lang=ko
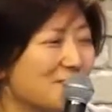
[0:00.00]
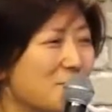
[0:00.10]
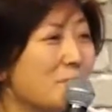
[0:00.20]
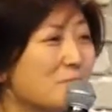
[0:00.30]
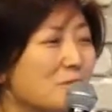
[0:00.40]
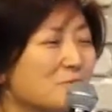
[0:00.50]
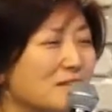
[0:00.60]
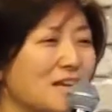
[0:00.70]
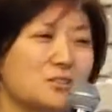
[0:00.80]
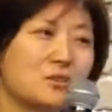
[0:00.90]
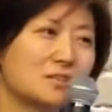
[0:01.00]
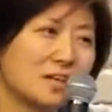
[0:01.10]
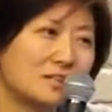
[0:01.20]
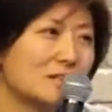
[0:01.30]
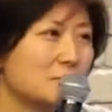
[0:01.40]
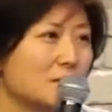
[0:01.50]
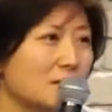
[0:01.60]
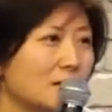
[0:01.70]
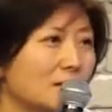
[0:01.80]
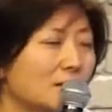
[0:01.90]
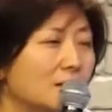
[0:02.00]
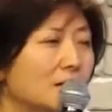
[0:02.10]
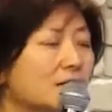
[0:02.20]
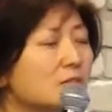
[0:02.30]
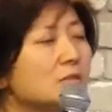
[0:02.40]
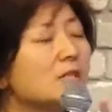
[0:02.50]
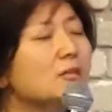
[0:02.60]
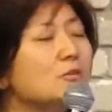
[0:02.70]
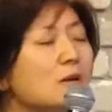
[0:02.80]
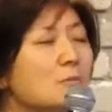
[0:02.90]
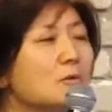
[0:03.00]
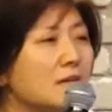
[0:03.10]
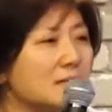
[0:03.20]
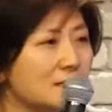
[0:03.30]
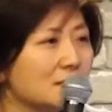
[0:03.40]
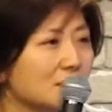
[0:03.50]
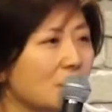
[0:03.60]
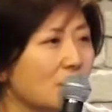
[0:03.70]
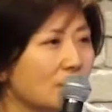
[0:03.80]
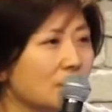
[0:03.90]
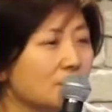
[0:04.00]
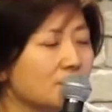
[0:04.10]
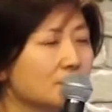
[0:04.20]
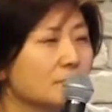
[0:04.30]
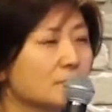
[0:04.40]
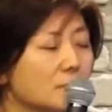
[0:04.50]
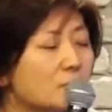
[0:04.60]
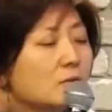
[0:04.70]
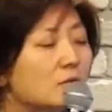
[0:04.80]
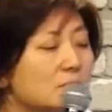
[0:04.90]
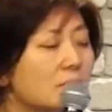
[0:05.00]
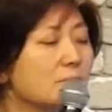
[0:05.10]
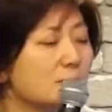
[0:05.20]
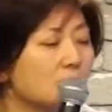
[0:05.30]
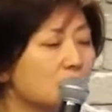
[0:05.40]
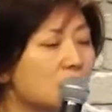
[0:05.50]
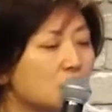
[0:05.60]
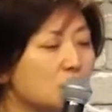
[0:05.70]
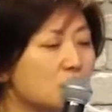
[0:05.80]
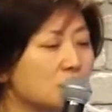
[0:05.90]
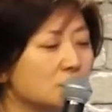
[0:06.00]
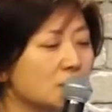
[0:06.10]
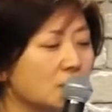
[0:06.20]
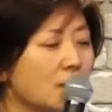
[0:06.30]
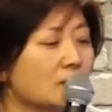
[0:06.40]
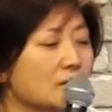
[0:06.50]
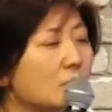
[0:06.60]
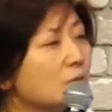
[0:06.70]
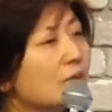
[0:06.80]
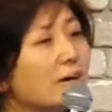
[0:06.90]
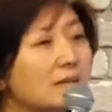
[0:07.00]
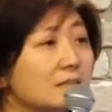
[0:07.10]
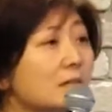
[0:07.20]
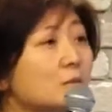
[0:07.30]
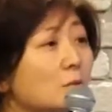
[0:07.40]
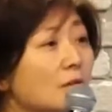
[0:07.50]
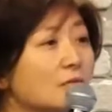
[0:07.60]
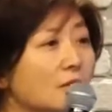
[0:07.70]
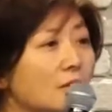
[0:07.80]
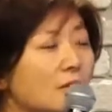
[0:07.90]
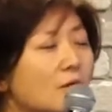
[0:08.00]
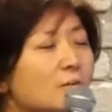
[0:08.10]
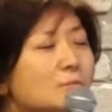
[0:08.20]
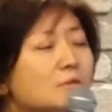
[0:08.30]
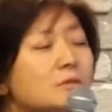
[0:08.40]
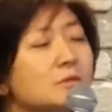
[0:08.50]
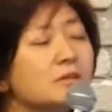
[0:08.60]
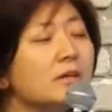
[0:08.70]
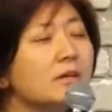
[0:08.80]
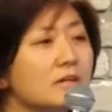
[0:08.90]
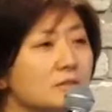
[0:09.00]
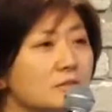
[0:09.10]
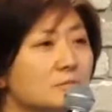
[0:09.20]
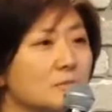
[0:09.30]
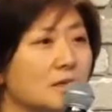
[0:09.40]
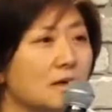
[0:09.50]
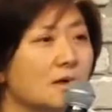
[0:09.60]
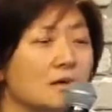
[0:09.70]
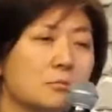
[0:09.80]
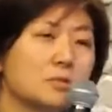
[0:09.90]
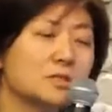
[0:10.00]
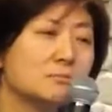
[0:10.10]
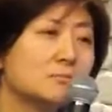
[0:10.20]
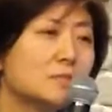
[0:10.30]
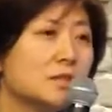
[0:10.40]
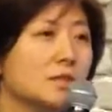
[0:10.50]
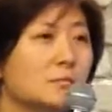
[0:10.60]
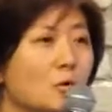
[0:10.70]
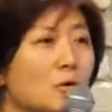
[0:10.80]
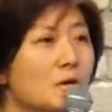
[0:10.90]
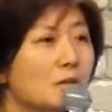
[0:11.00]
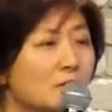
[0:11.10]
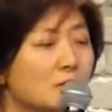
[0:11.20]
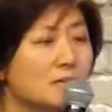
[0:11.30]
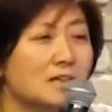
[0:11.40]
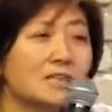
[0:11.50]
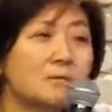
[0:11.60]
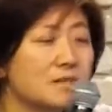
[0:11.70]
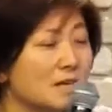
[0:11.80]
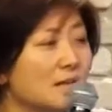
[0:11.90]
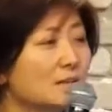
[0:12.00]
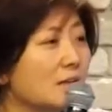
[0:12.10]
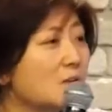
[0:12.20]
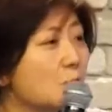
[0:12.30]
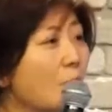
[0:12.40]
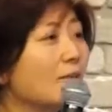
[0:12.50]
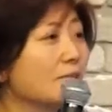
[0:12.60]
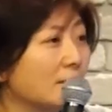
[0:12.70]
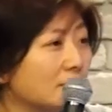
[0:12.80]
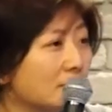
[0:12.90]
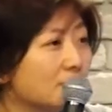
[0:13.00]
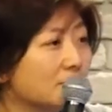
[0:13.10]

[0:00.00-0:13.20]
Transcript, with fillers: 100%입니다. 절대 안 됩니다. 그런데 이유가 뭘까를 찾는 거예요. 그래서 그 남자분이 왜 좋으셨습니까? 그러니까 뭐 대화가 잘 통했대요. 무슨 대화를 하셨습니까? 아까 그러니까 뭐 심리, 뭐 이런 상담을 자기가 되게 좋아한대요.